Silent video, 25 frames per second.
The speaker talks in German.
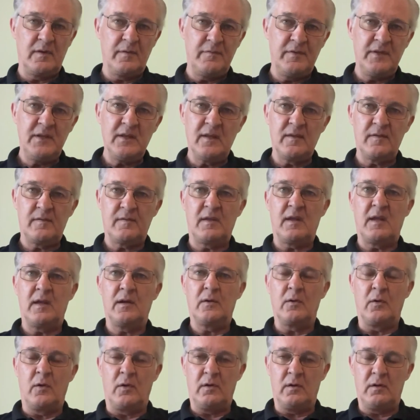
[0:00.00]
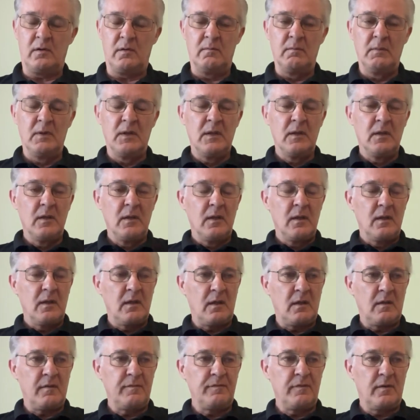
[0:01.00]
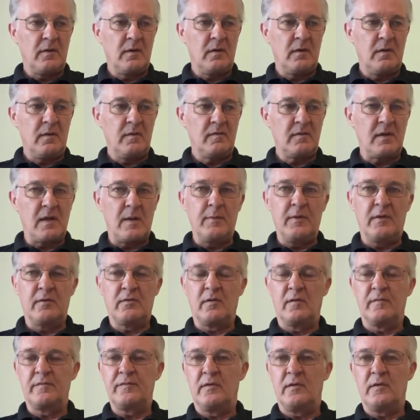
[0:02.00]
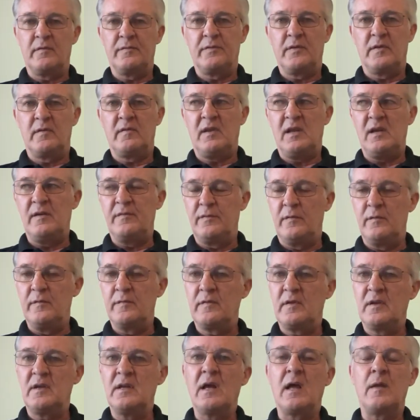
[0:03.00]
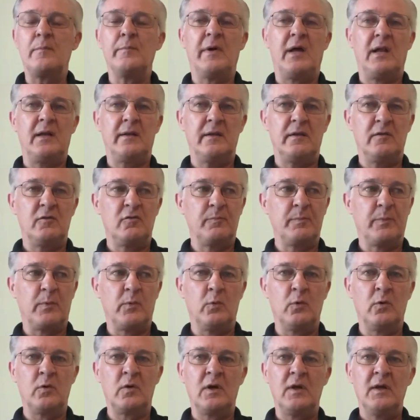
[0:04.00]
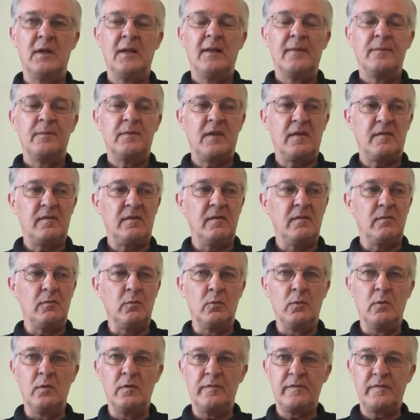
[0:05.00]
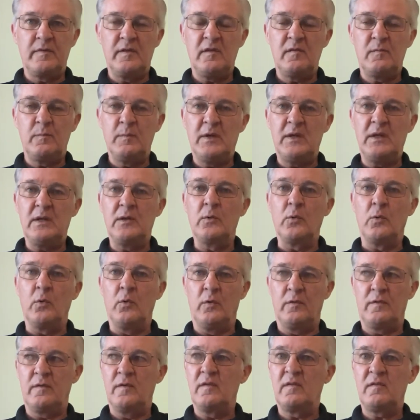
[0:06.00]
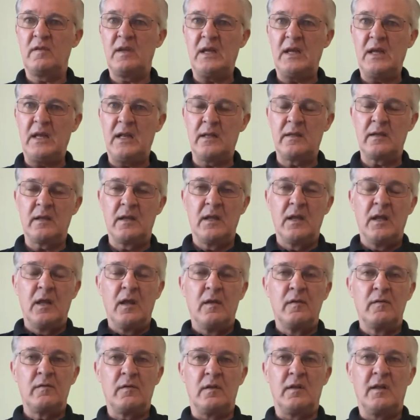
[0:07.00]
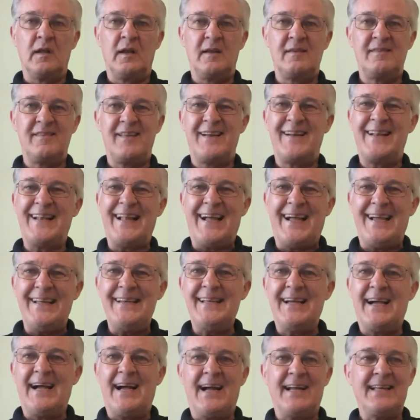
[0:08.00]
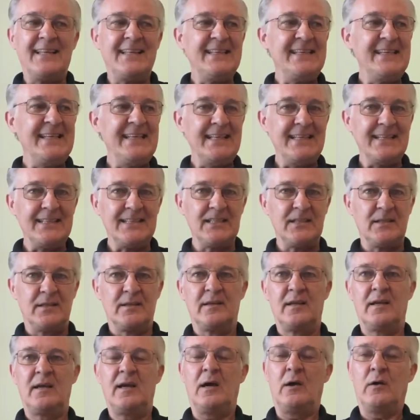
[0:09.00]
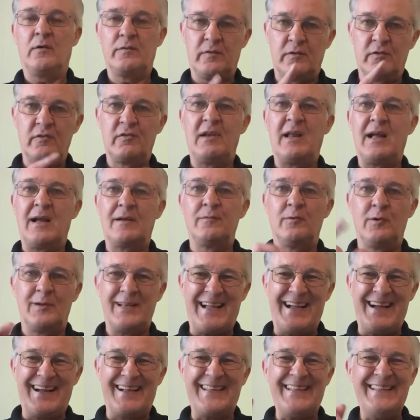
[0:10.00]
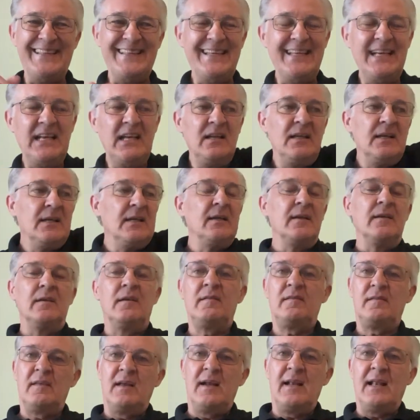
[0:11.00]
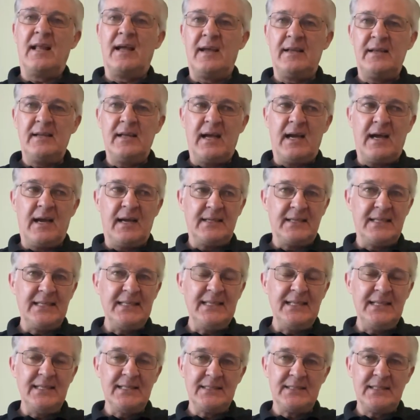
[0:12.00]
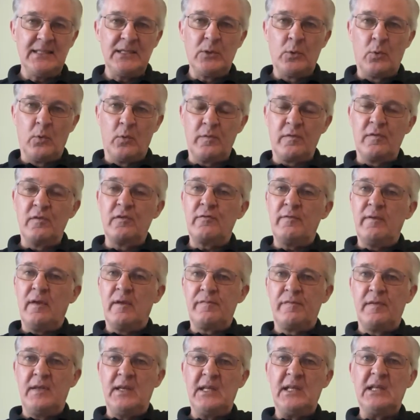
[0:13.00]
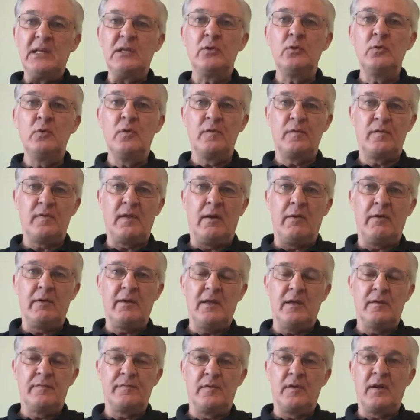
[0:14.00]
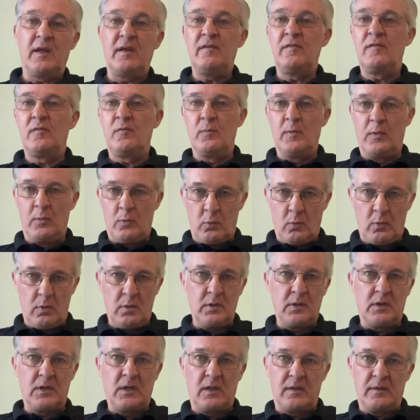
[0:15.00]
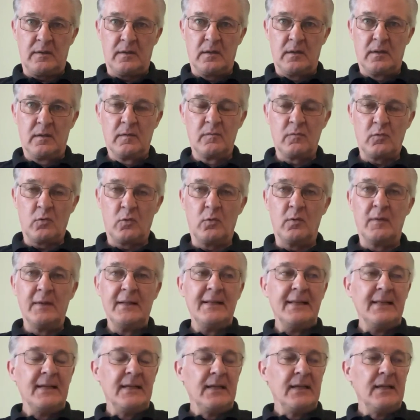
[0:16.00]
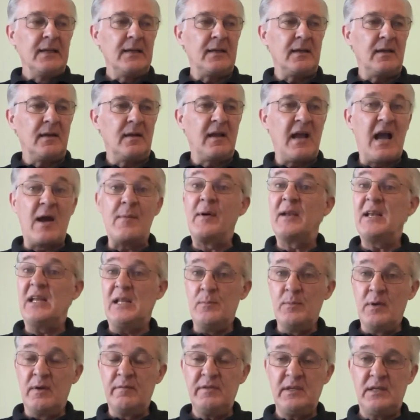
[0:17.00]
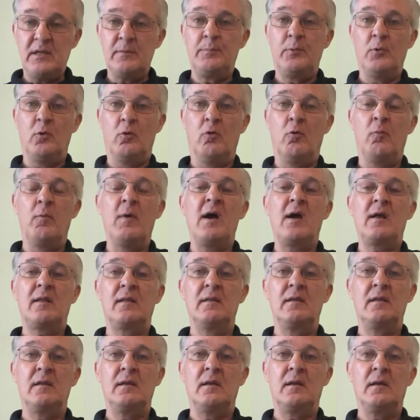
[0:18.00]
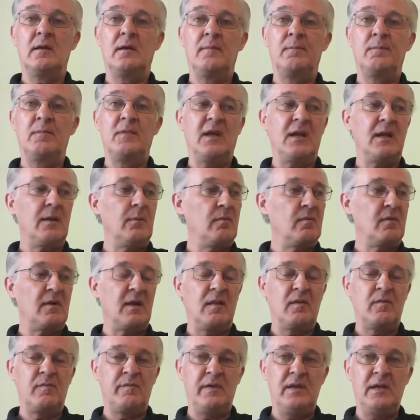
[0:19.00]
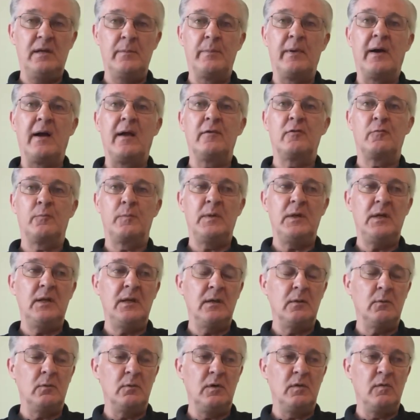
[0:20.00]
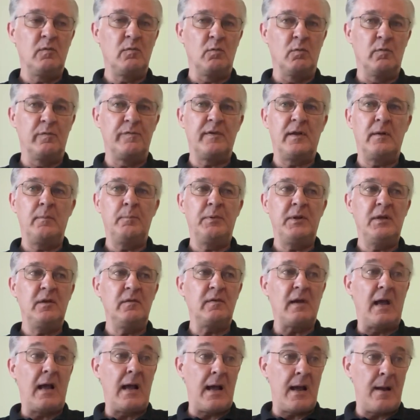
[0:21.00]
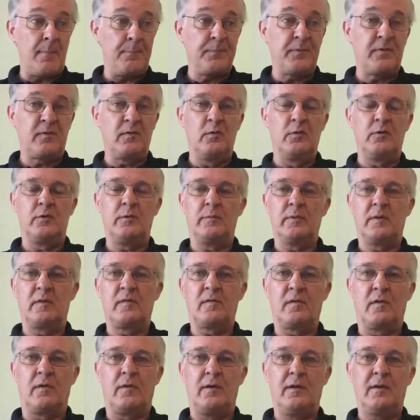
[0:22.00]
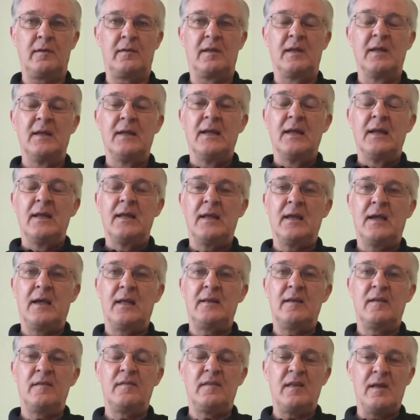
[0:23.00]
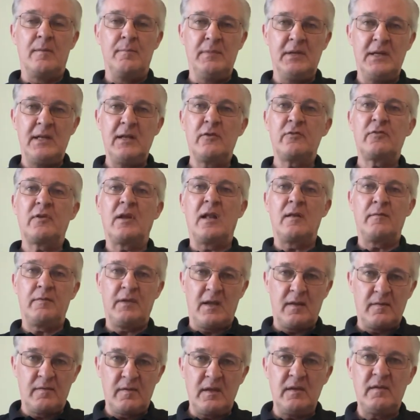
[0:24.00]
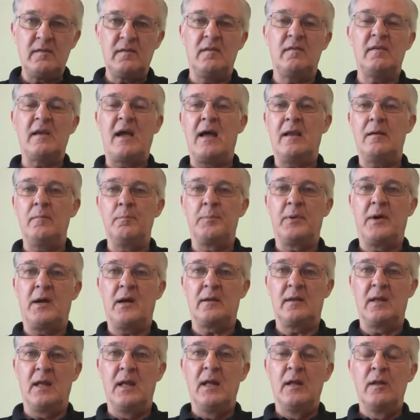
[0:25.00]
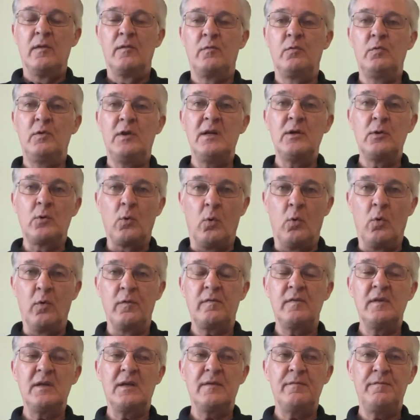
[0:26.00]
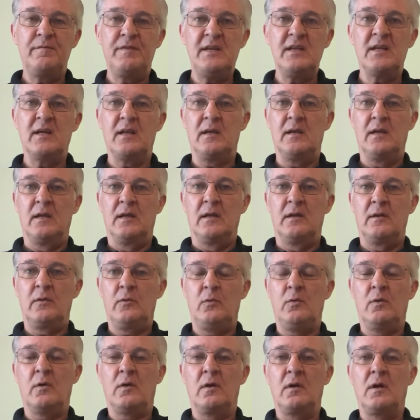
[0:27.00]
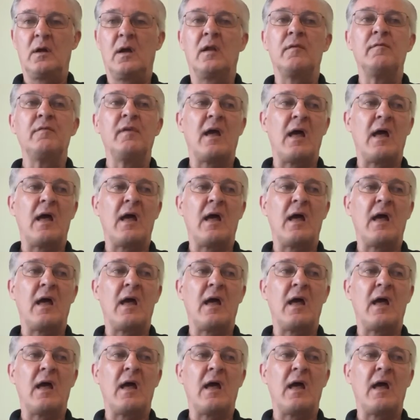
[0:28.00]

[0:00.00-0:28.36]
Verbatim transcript: Gewinner sein können. Ja, vor, es gab ja schon vor, vor 10, 15 Jahren mal den Spruch, dass in Zukunft nicht mehr die Größe zählt, sondern dass der kleine Agile, ja, auch so ein Schlagwort, agil, dass der kleine Agile den großen schwerfälligen Dinosaurier von rechts überholen kann. So. Äh, kann man immer wieder beobachten. Äh, da gibt es ganz viele Beispiele und insofern bin ich absolut überzeugt, ja, dass der Mittelstand, wenn er es richtig anpackt, zu den großen Gewinnern gehören kann.